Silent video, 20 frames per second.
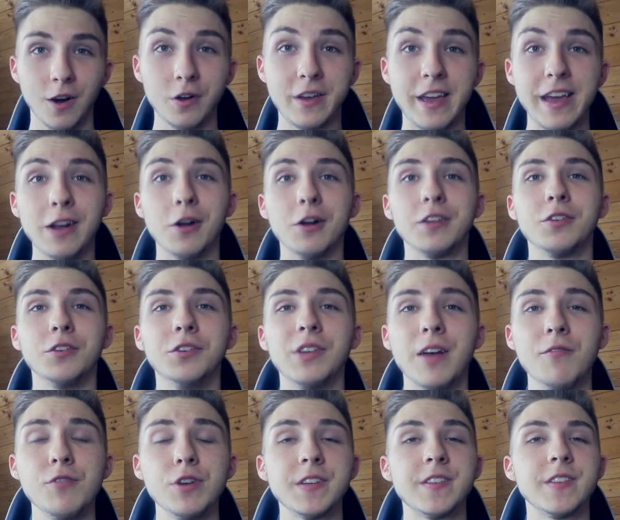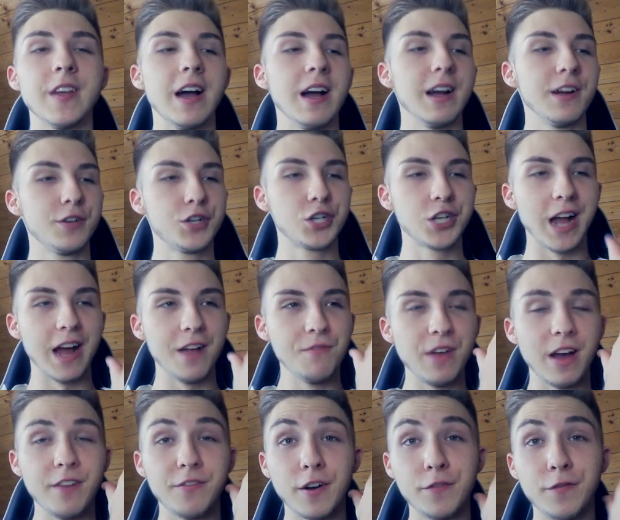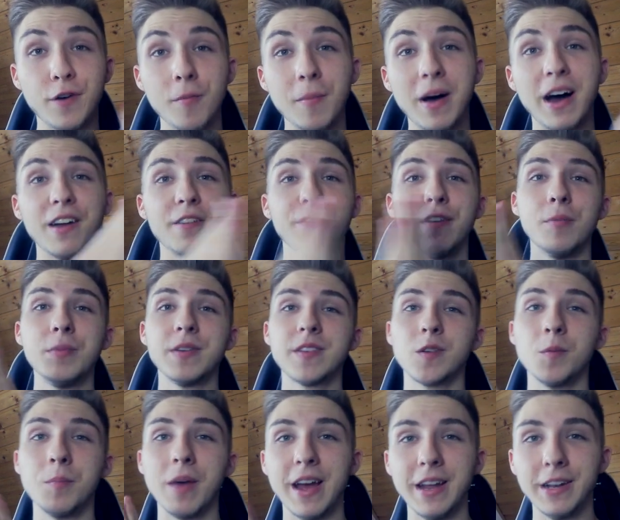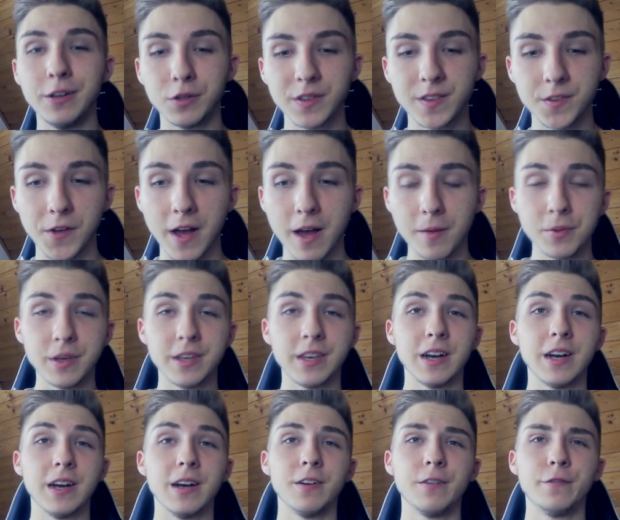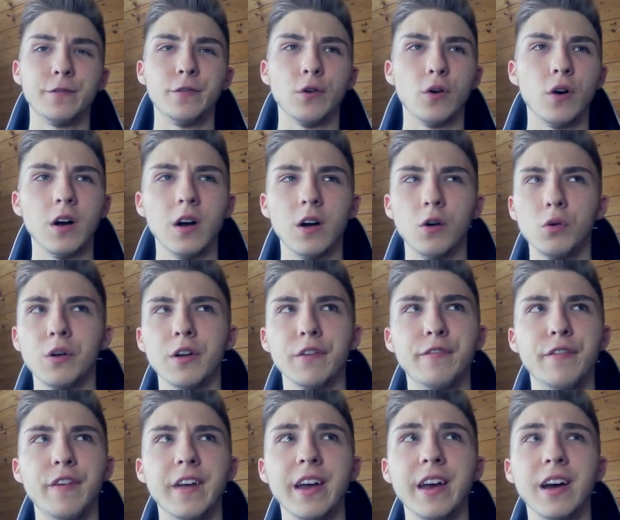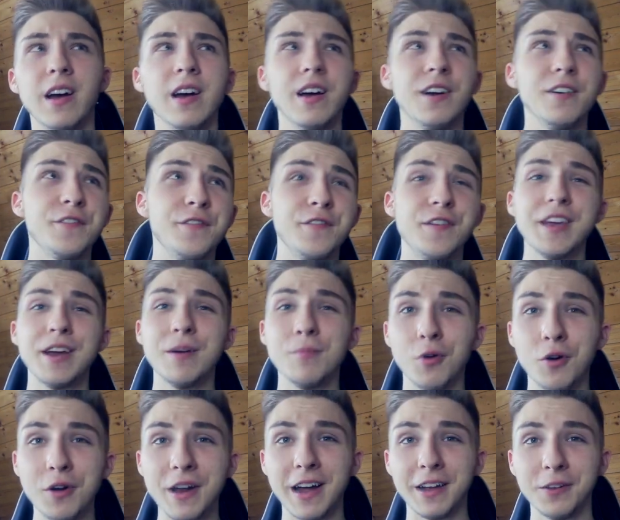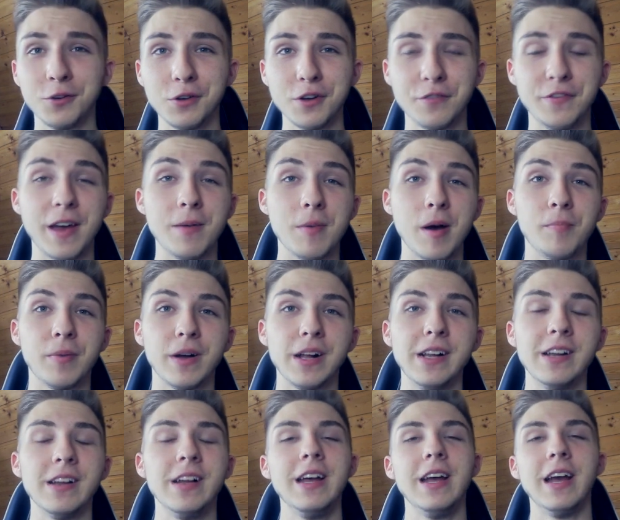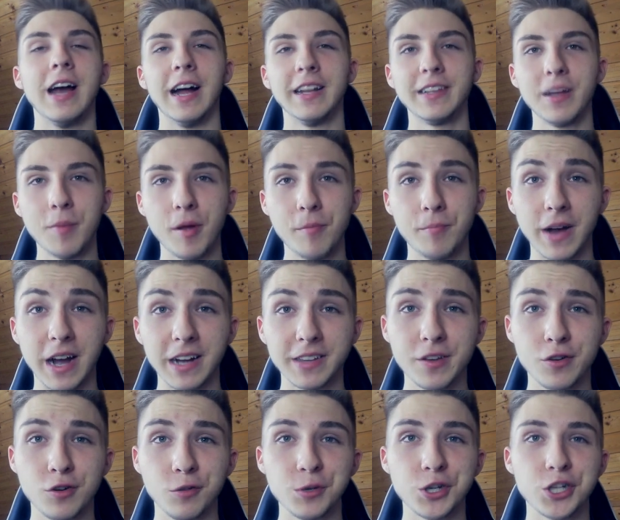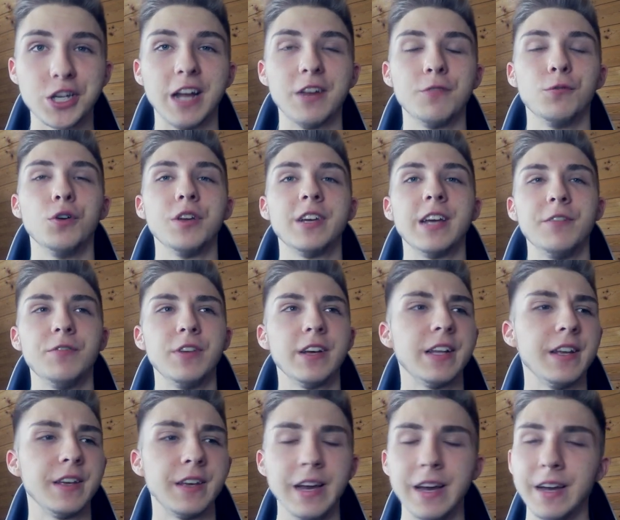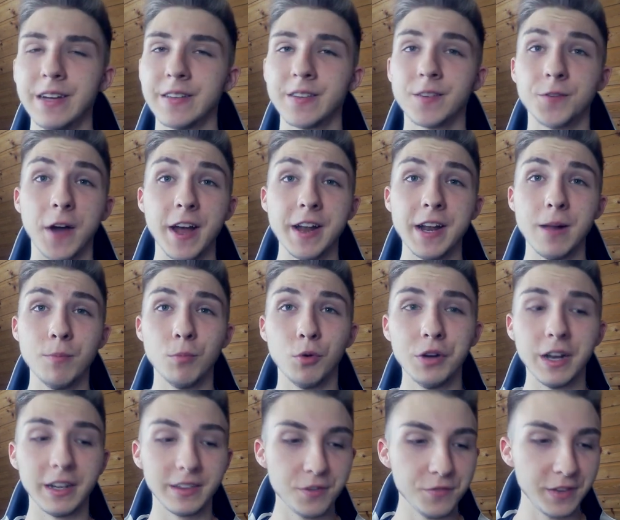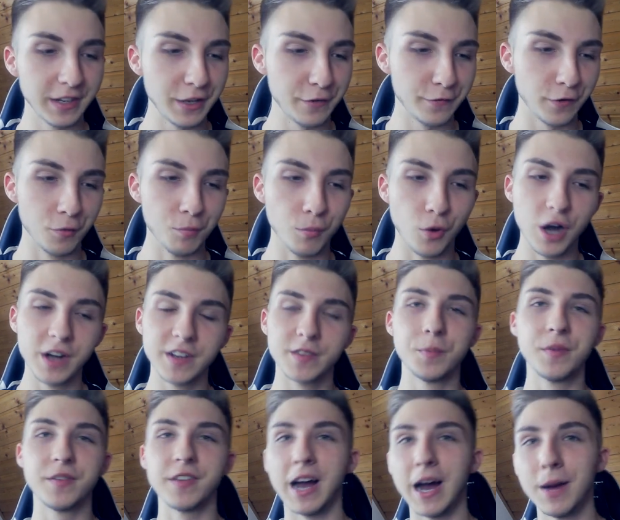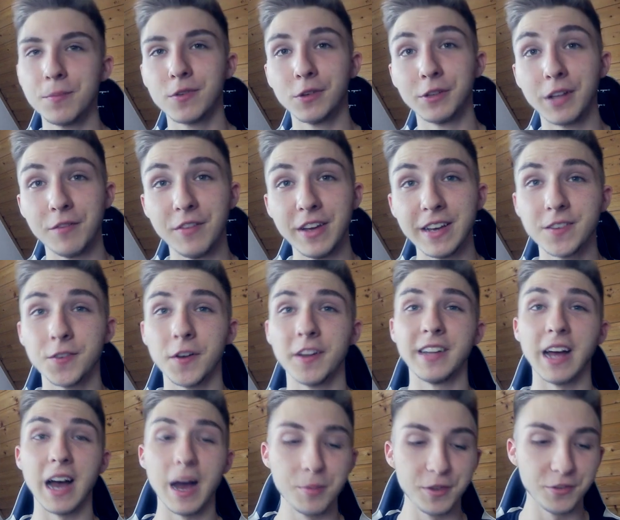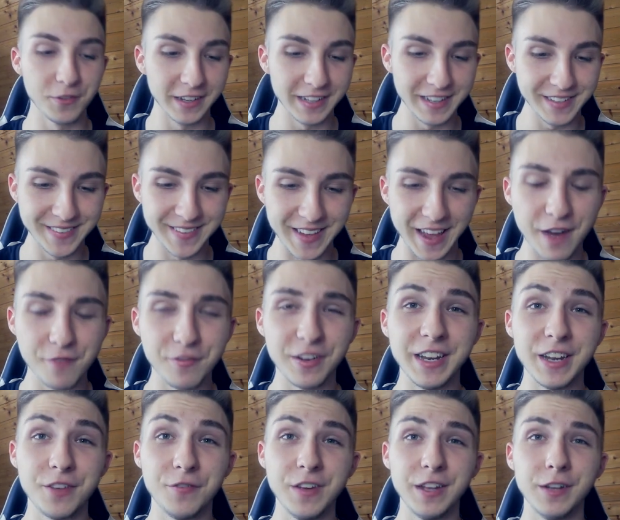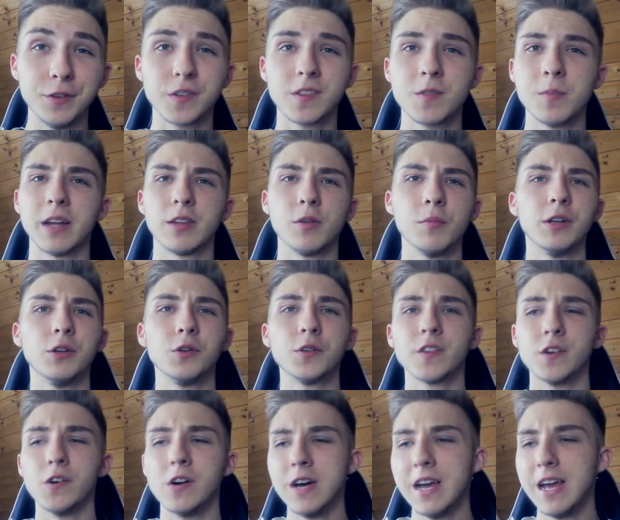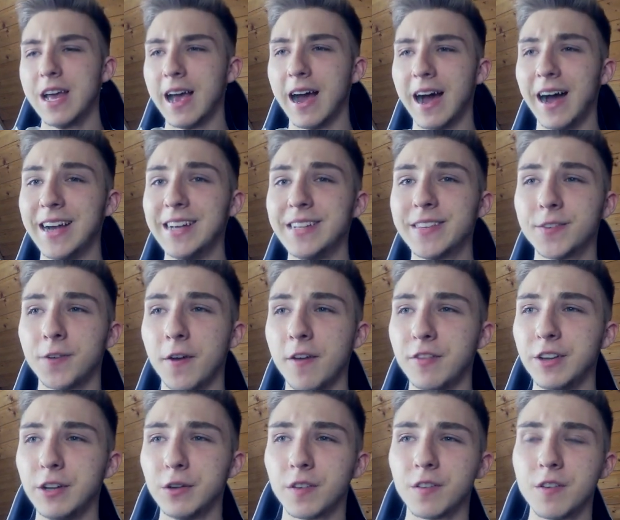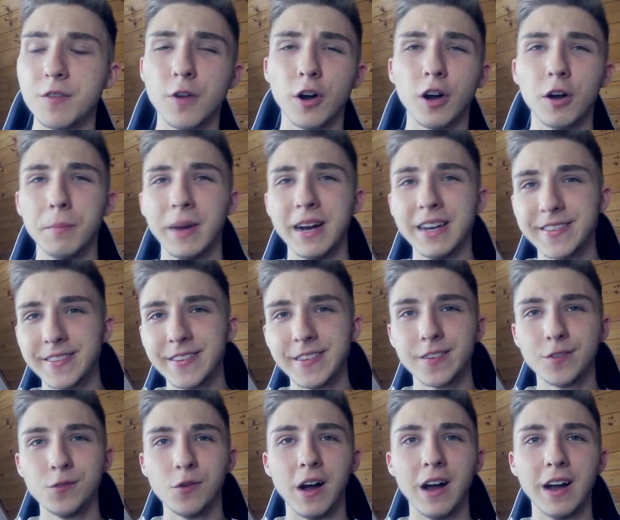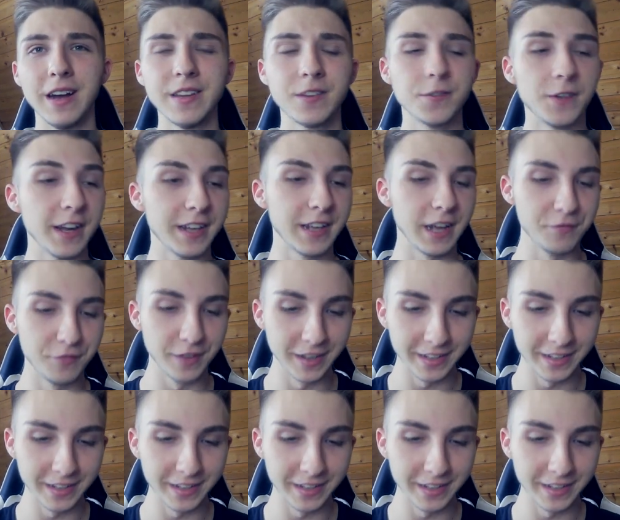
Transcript: Okay Leute, und dann würde ich sagen, starten wir einfach vom Anfang bis zum Ende. Und zwar habe ich ja vor ungefähr vier Monaten, ungefähr im April, hat ja mein Praktikum gestartet, wo ich halt wirklich zweieinhalb Monate wirklich von morgens bis abends unterwegs war. Da habe ich wirklich sehr wenig Videos gemacht, immer nur so ein, zwei Videos die Woche, meistens nur eins, weil ich halt